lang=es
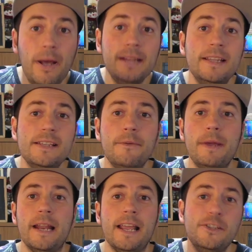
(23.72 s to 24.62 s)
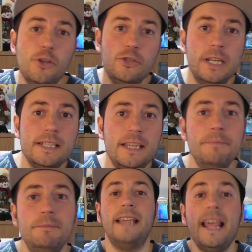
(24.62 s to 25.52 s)
antes de ver estos tres
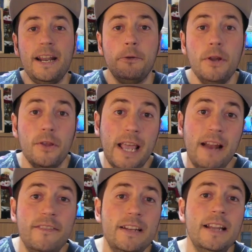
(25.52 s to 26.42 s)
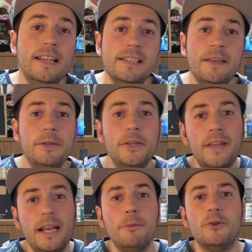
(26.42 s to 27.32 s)
tips, te recuerdo que al final de este vídeo
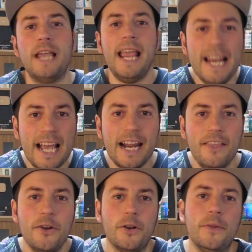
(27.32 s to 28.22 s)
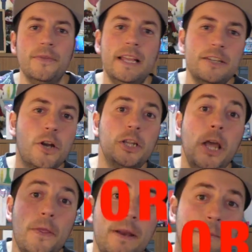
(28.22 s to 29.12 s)
daremos el ganador del
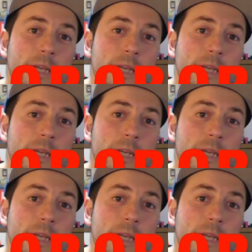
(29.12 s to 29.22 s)
sorteo del mes